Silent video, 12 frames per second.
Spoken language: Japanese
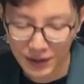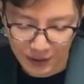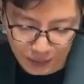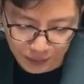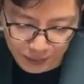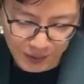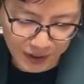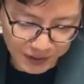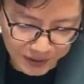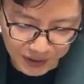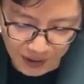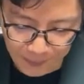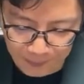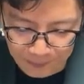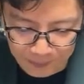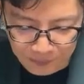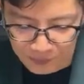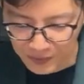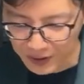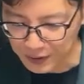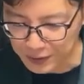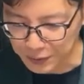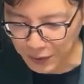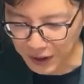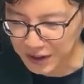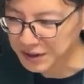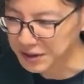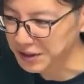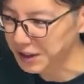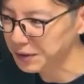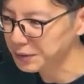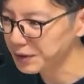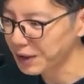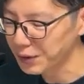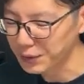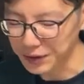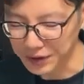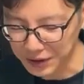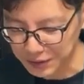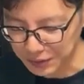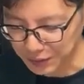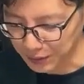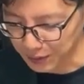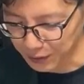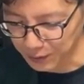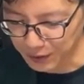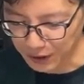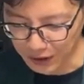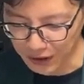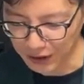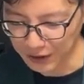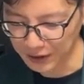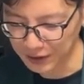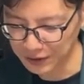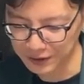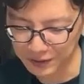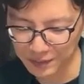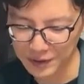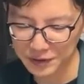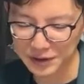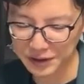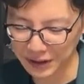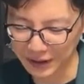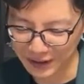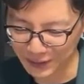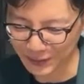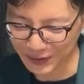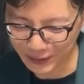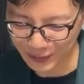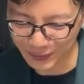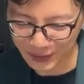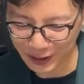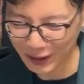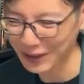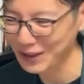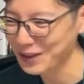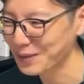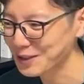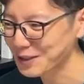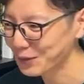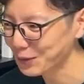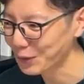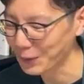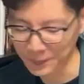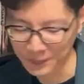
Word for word: えこれはですね、えちょっと話したいことが多いんでちょっと読みながら見失わないように読みながらいきますけど。